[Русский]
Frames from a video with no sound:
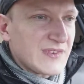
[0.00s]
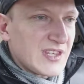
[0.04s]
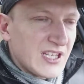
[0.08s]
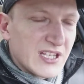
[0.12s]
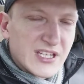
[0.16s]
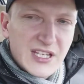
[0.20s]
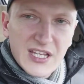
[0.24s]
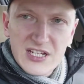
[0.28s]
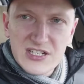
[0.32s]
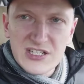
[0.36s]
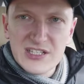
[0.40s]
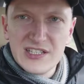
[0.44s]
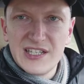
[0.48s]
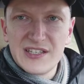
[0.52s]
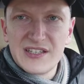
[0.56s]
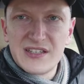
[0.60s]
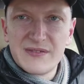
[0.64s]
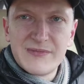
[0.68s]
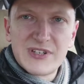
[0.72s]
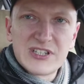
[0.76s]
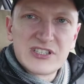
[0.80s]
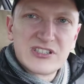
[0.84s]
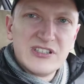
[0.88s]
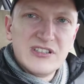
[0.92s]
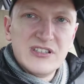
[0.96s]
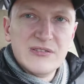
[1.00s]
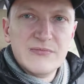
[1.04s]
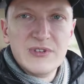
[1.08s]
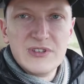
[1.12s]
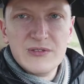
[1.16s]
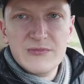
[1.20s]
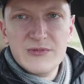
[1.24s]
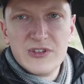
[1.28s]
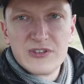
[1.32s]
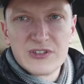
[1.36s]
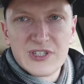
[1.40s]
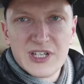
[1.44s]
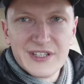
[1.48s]
Я же на этой машине был
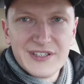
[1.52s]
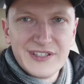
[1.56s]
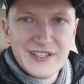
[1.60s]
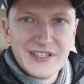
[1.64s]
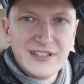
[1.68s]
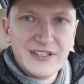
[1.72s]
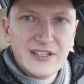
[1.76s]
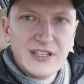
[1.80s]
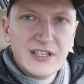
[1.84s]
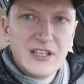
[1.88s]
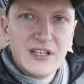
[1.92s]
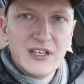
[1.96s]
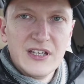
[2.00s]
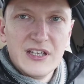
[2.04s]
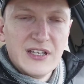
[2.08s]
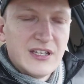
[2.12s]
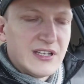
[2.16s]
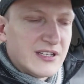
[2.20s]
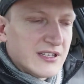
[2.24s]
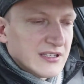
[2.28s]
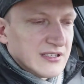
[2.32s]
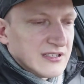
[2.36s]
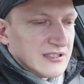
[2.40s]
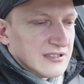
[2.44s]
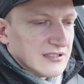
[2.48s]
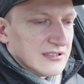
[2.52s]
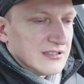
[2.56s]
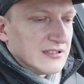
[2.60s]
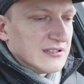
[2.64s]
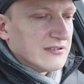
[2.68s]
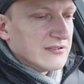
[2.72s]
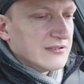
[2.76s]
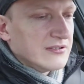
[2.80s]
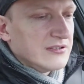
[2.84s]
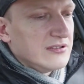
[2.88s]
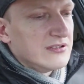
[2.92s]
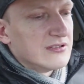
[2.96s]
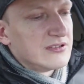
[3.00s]
много где.
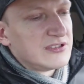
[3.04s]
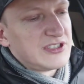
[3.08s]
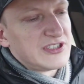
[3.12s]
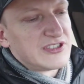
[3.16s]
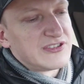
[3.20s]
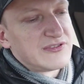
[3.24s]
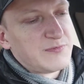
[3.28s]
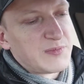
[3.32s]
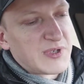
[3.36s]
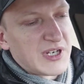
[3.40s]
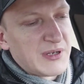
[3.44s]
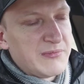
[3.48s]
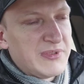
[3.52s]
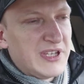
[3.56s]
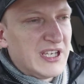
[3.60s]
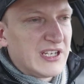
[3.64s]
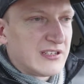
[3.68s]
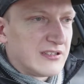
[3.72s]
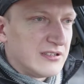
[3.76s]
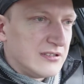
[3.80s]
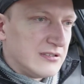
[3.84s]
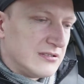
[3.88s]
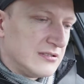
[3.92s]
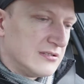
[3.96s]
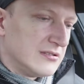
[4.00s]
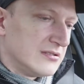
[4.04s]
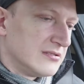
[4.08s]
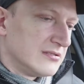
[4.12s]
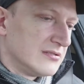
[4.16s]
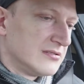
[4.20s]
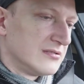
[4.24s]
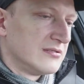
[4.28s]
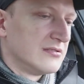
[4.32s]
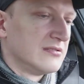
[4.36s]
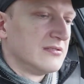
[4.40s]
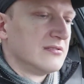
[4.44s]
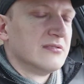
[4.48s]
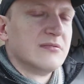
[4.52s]
У нее сейчас пробег,
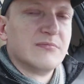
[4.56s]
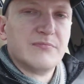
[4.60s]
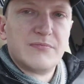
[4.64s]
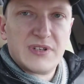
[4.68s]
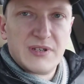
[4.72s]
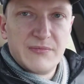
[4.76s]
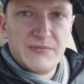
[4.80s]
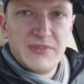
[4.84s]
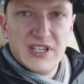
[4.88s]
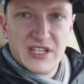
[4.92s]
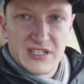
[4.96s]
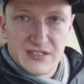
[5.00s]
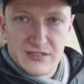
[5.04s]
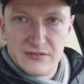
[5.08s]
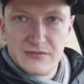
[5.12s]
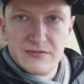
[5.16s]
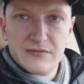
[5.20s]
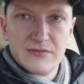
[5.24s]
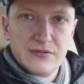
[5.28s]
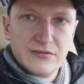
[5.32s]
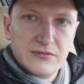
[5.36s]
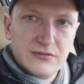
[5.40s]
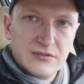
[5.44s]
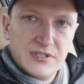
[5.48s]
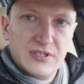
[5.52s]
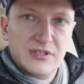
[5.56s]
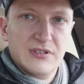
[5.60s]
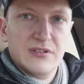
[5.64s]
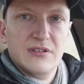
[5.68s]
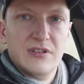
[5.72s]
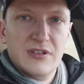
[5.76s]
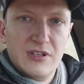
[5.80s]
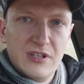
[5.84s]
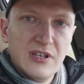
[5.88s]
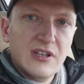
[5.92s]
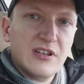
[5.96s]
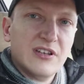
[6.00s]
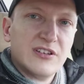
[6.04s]
пробег, вот,
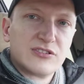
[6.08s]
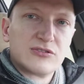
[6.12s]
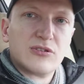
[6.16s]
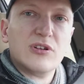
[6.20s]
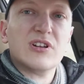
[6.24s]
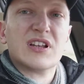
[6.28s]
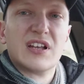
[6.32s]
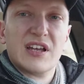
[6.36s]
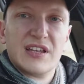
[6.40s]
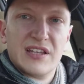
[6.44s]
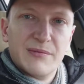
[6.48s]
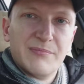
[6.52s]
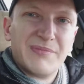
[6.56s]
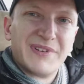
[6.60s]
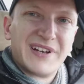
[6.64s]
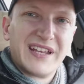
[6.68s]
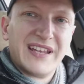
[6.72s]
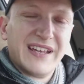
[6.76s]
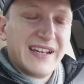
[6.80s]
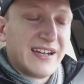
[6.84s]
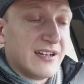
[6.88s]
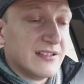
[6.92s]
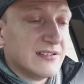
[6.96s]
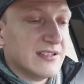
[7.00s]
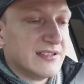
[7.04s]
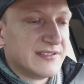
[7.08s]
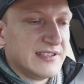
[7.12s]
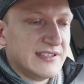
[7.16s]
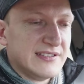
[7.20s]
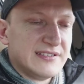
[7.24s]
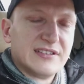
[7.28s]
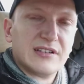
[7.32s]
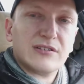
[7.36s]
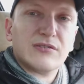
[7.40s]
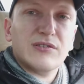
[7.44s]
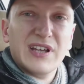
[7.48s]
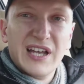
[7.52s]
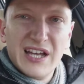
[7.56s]
ну, сколько она проехала, есть
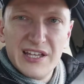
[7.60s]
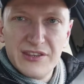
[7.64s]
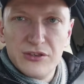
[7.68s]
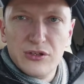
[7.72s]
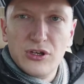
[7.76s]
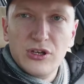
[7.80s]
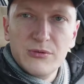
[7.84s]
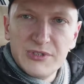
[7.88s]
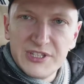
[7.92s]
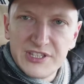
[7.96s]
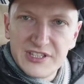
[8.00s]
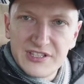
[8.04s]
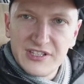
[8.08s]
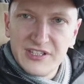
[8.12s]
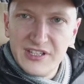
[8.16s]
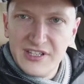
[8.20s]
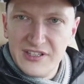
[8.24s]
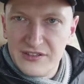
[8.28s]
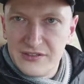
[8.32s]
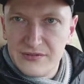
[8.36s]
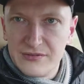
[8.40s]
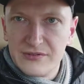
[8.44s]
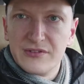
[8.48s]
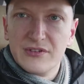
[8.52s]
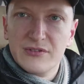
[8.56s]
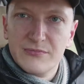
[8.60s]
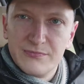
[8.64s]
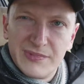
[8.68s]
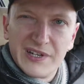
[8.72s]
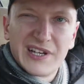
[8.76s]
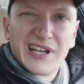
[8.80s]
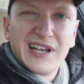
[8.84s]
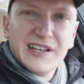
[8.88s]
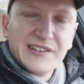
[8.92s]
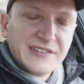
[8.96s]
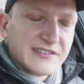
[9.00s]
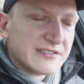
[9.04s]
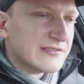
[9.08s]
такой одометр, есть, вот он
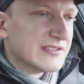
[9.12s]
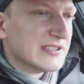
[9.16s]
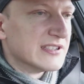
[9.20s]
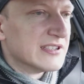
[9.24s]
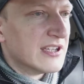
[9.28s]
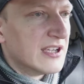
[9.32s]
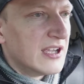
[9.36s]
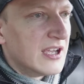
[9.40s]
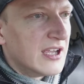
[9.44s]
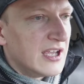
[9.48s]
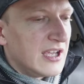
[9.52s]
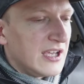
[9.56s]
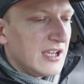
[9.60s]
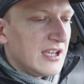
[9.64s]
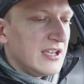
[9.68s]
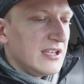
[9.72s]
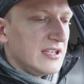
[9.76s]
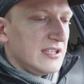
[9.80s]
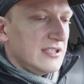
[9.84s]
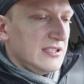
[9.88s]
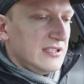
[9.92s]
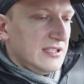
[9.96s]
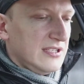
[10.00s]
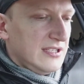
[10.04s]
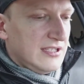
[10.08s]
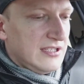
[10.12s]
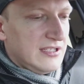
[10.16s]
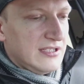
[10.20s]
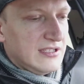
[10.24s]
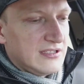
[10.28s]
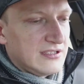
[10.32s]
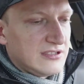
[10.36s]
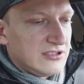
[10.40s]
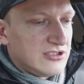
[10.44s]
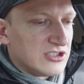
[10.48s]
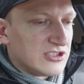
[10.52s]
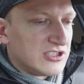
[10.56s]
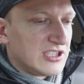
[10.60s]
показывает,
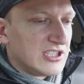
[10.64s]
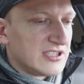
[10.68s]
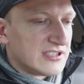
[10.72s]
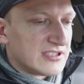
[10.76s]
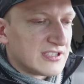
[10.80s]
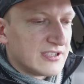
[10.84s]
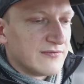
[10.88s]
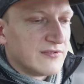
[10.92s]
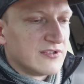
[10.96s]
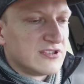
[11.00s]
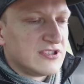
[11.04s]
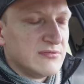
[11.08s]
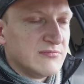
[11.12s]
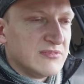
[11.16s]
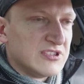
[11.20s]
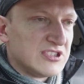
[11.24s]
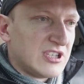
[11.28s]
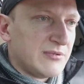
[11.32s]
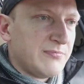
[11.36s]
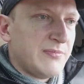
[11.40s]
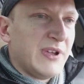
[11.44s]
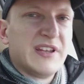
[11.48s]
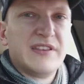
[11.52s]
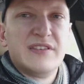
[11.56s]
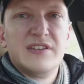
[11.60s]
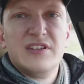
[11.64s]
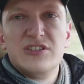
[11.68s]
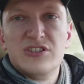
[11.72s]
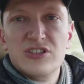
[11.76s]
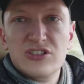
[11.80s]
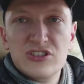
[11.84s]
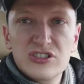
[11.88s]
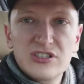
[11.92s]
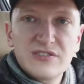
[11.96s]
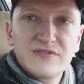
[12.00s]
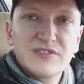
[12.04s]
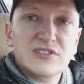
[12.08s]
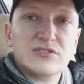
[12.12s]
и 485
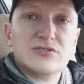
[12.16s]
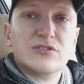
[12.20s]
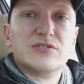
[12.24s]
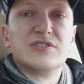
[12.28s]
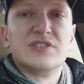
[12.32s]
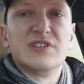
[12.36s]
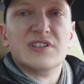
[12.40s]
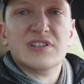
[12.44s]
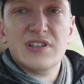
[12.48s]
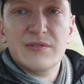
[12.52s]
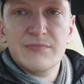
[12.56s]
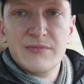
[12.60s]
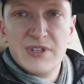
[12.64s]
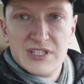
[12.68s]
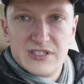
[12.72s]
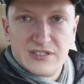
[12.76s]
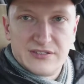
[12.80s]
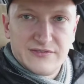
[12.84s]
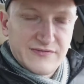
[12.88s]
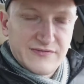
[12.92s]
900 километров.